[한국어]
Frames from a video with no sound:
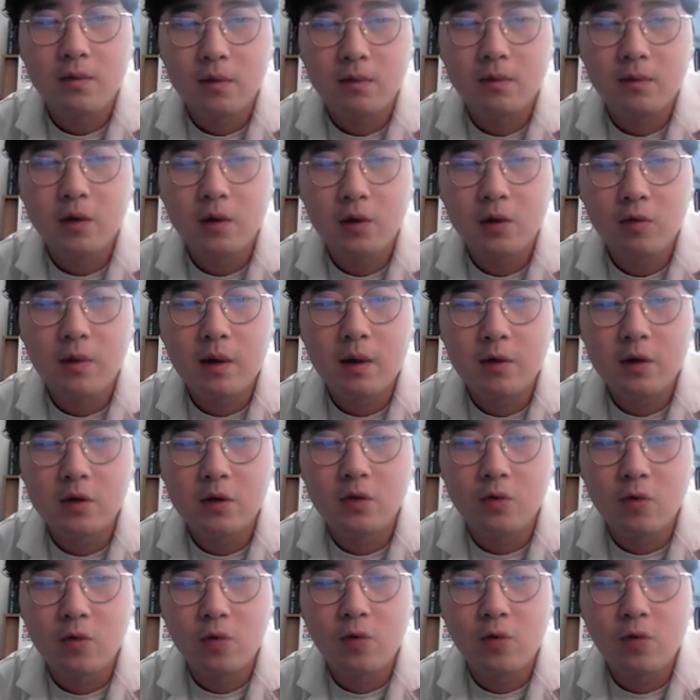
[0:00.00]

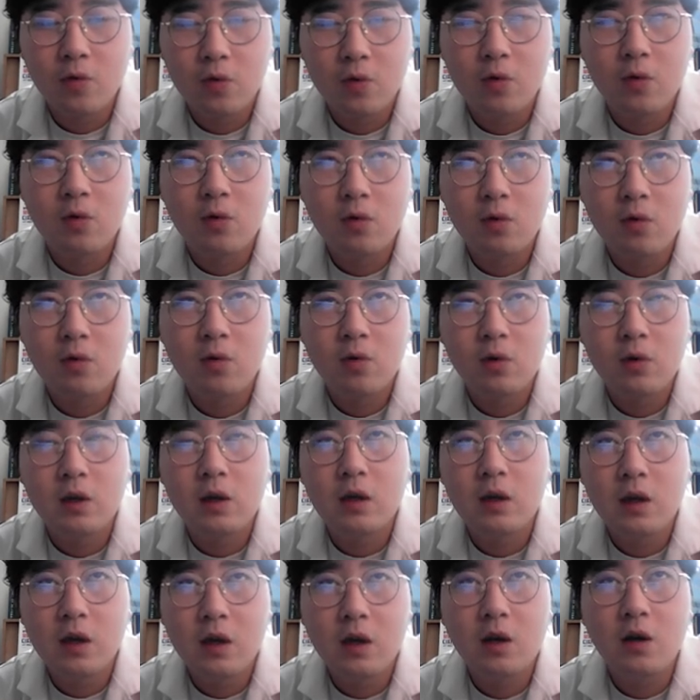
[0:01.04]
끝동매미충
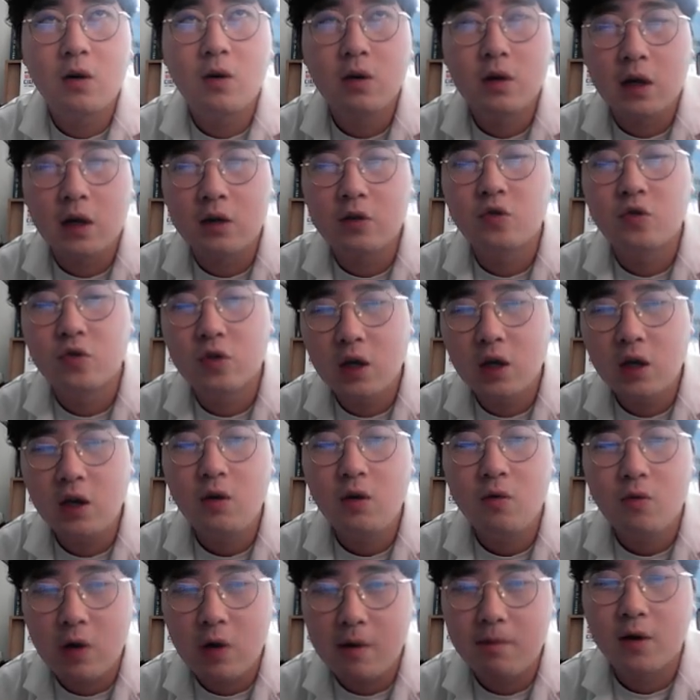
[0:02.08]
일형 약충이
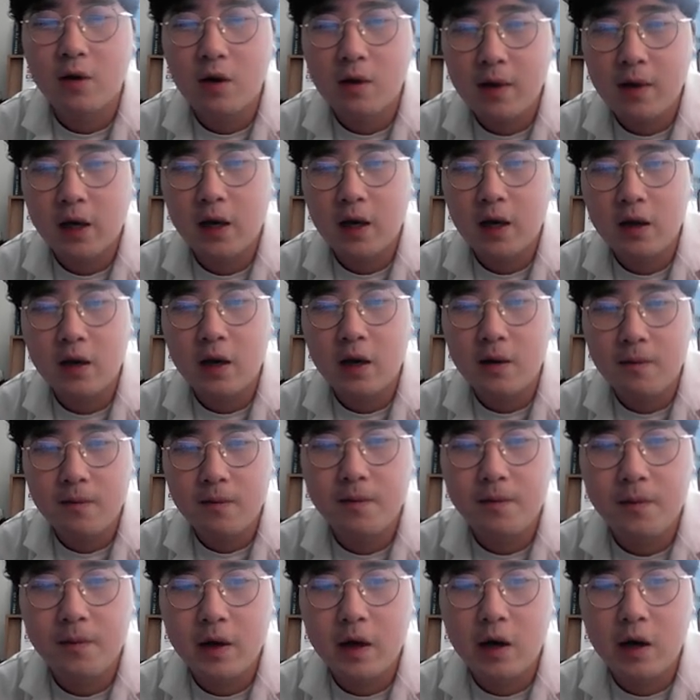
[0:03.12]
오갈병을 매개한다
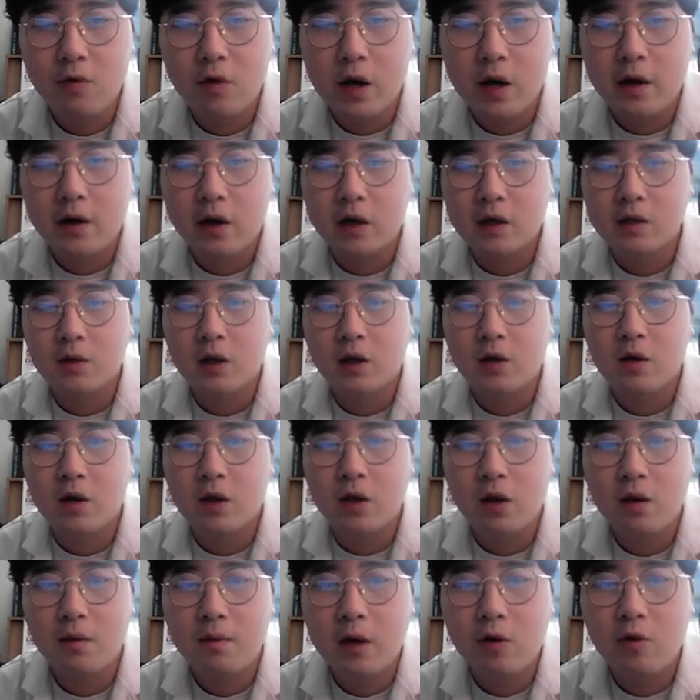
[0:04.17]
라고 알아가시면 될 것
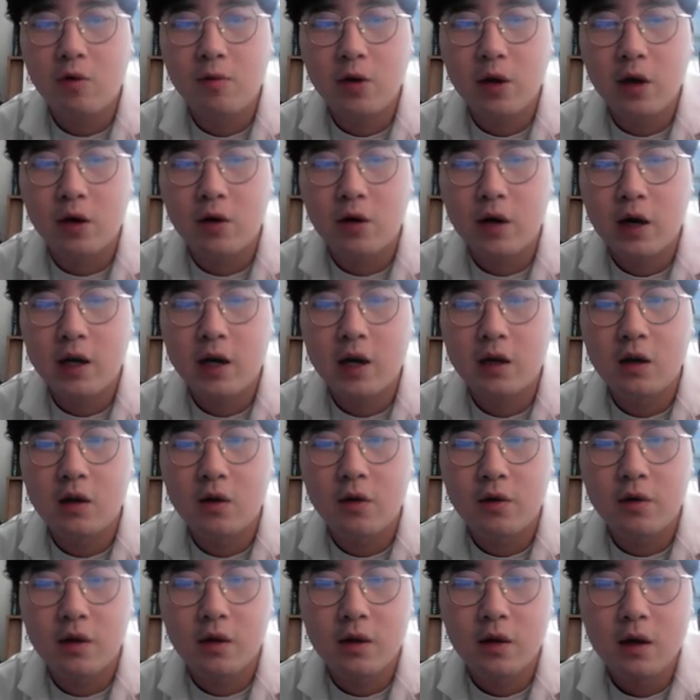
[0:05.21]
같아요. 페로몬의 역할이 아닌
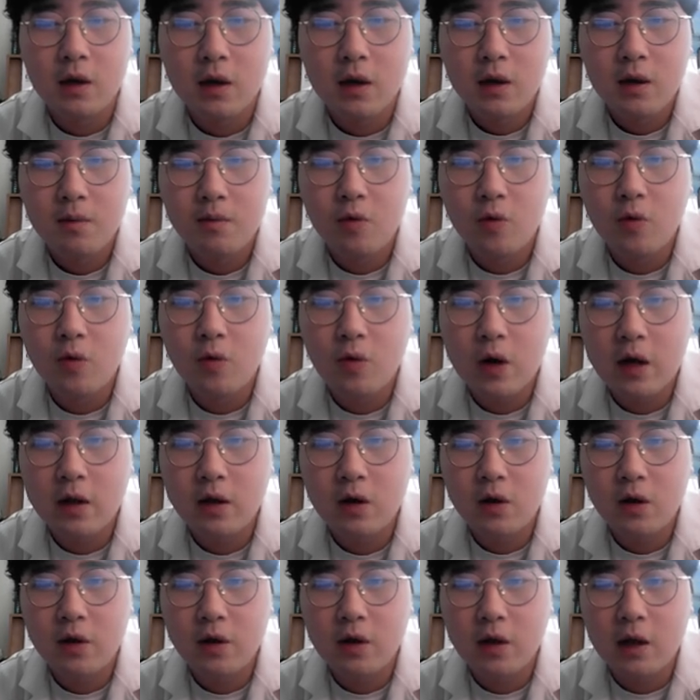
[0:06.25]
것은 보호하는
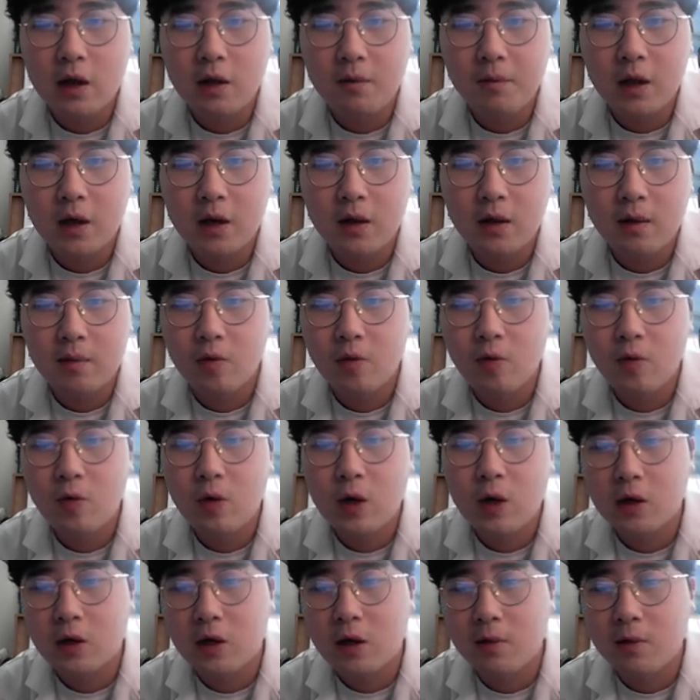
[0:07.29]
것은 아닙니다. 네,
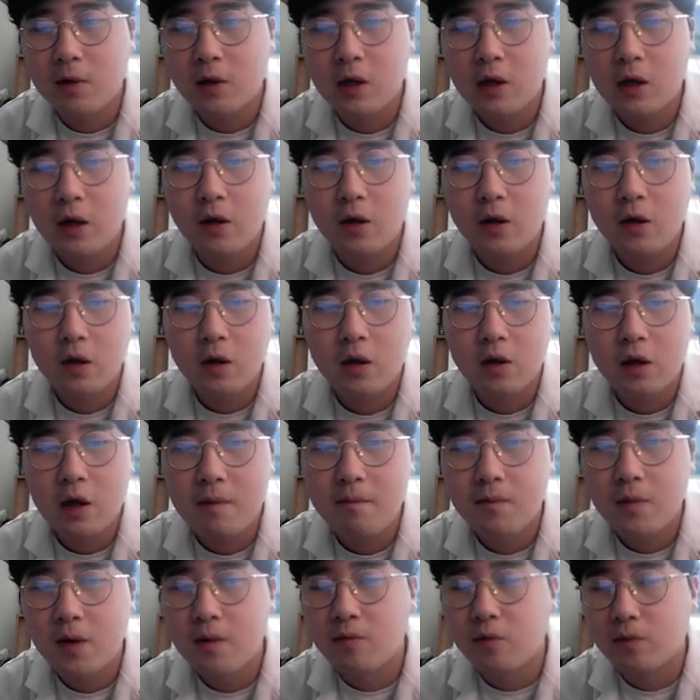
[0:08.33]
보호가 들어가면 틀려요. 그래서
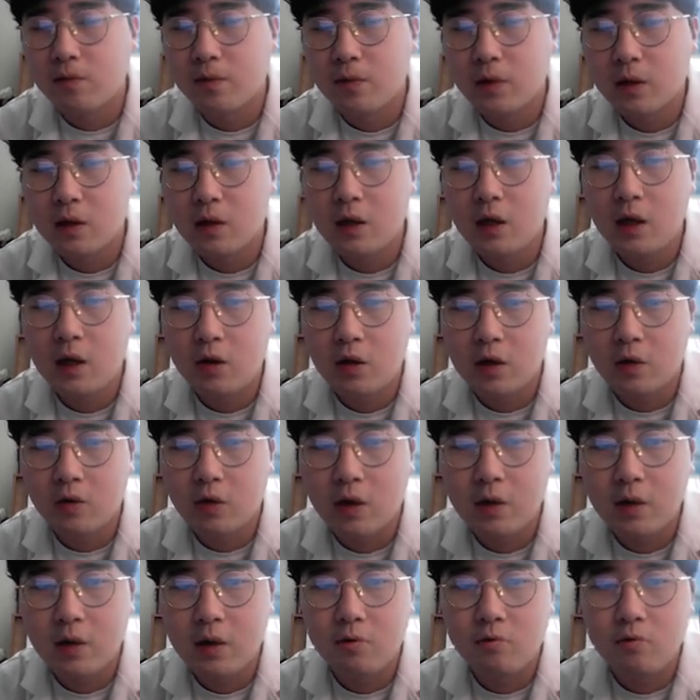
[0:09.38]
삼 번이
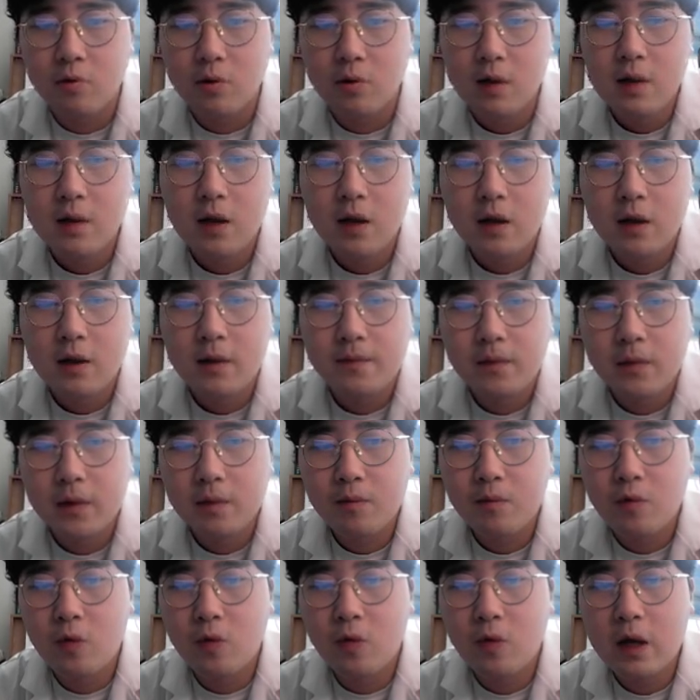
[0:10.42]
정답이고,
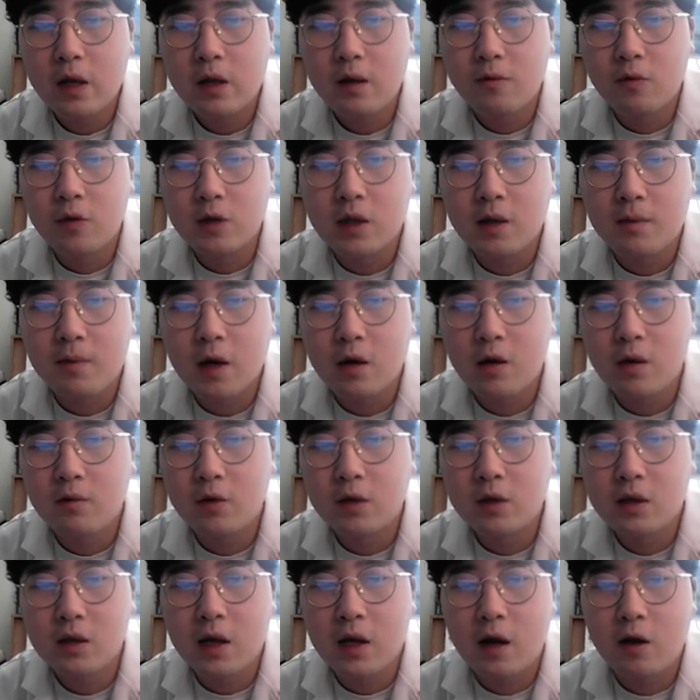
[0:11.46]
보호하는 물질,
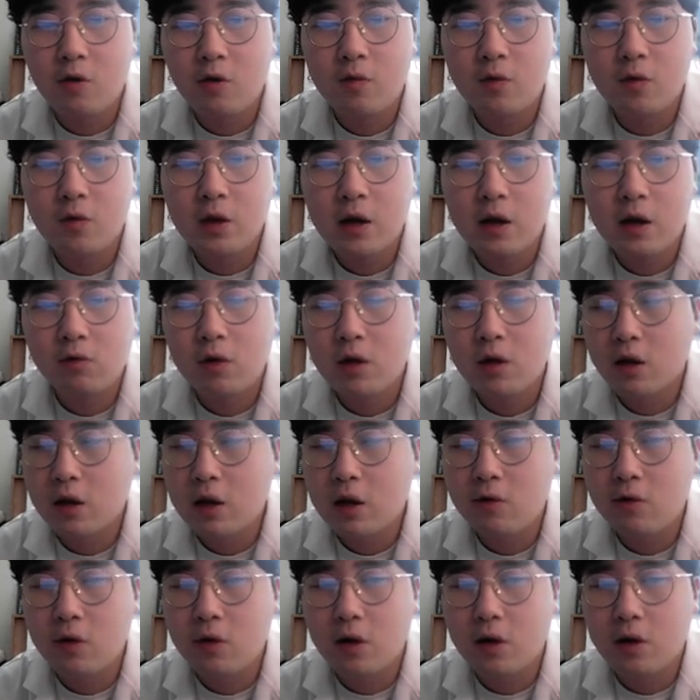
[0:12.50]
방어물질은 알로몬이라고 해서
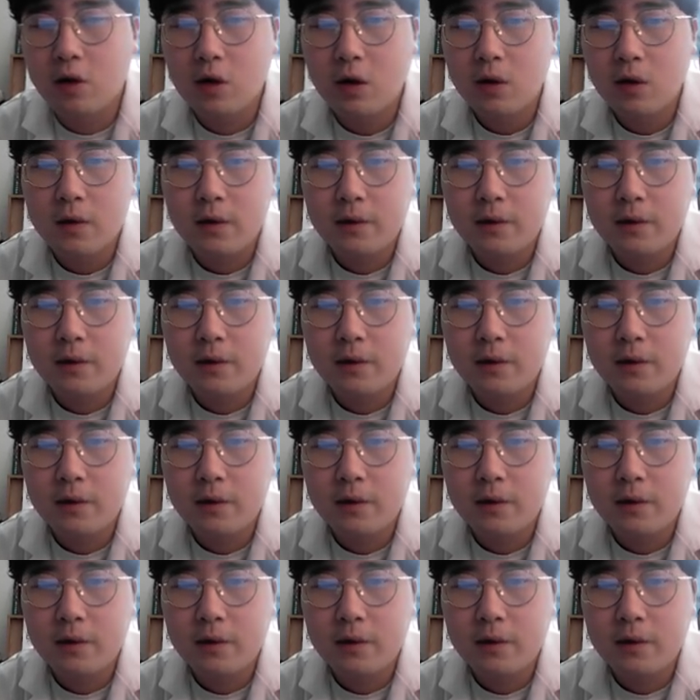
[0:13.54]
따로 있어요.